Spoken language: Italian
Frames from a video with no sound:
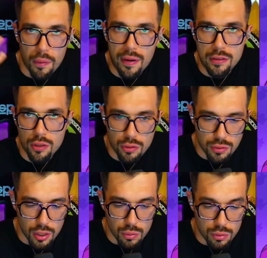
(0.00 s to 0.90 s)
poi un altro
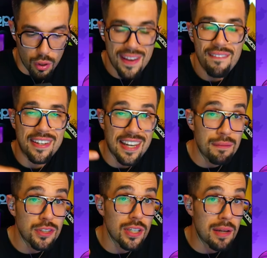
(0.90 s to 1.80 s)
contenuto. E invece la
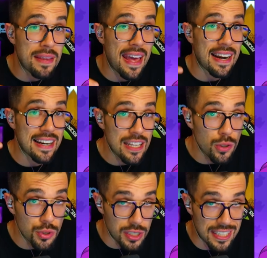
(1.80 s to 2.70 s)
missione mi è
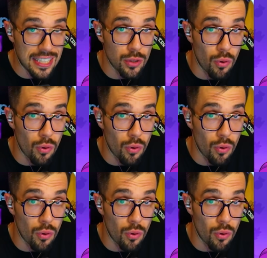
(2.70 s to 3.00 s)
riuscita di